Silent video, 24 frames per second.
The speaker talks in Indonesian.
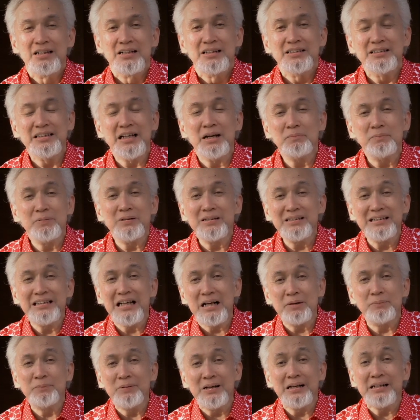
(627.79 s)

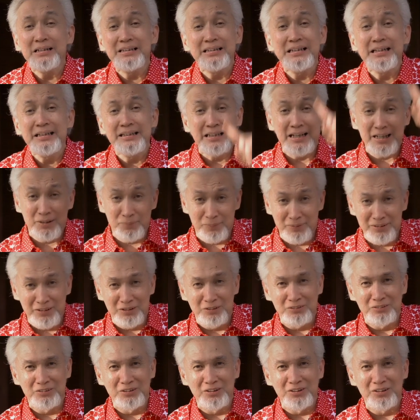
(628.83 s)
Siapa-siapa yang cinta kepada
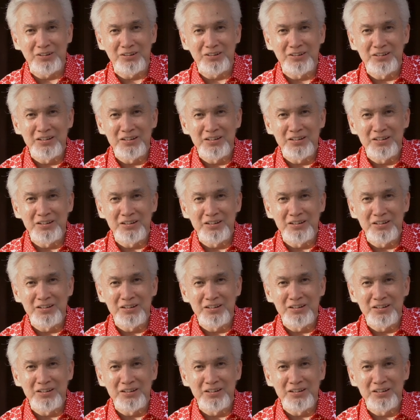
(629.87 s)
Allah,